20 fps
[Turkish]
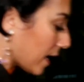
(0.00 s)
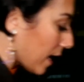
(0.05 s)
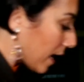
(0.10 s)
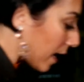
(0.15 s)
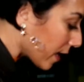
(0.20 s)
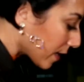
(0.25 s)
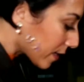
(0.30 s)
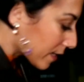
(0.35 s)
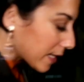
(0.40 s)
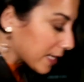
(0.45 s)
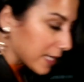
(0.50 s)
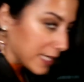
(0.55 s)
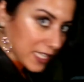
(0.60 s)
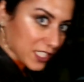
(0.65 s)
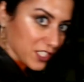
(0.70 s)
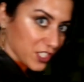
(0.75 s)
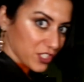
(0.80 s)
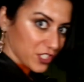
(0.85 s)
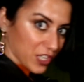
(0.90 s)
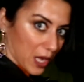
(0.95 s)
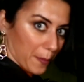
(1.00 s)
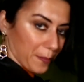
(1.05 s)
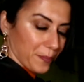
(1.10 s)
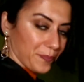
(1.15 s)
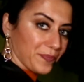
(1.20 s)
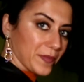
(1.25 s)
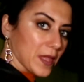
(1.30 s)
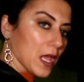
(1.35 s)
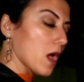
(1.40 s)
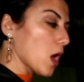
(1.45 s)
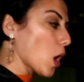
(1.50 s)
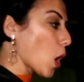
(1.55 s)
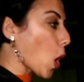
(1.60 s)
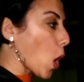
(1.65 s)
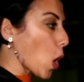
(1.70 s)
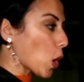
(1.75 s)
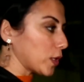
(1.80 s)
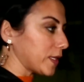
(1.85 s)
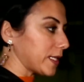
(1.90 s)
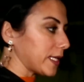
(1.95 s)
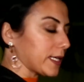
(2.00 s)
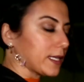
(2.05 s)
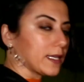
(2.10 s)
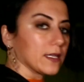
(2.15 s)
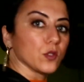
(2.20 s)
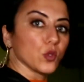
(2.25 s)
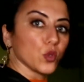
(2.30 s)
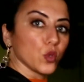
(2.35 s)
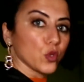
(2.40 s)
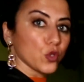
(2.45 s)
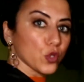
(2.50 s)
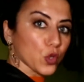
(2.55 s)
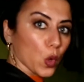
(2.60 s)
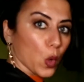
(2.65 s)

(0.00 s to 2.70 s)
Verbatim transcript: arkaya geçeceğim. Öndeki sürücü